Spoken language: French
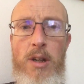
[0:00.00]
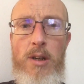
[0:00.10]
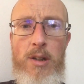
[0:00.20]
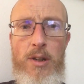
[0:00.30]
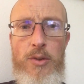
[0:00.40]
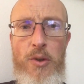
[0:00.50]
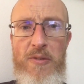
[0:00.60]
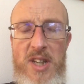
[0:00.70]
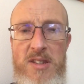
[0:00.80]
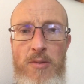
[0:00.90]
euh, de
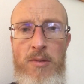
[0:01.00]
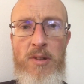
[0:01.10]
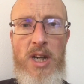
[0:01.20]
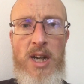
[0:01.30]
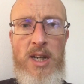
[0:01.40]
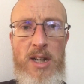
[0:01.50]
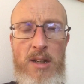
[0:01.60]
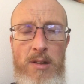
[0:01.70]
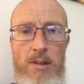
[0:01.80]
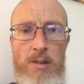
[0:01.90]
façon
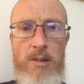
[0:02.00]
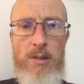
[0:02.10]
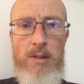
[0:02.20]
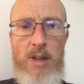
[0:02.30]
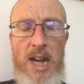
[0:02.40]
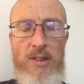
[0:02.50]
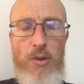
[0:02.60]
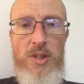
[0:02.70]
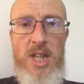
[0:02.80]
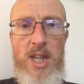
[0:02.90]
à, euh, à
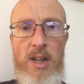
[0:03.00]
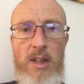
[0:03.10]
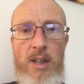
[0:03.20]
tenir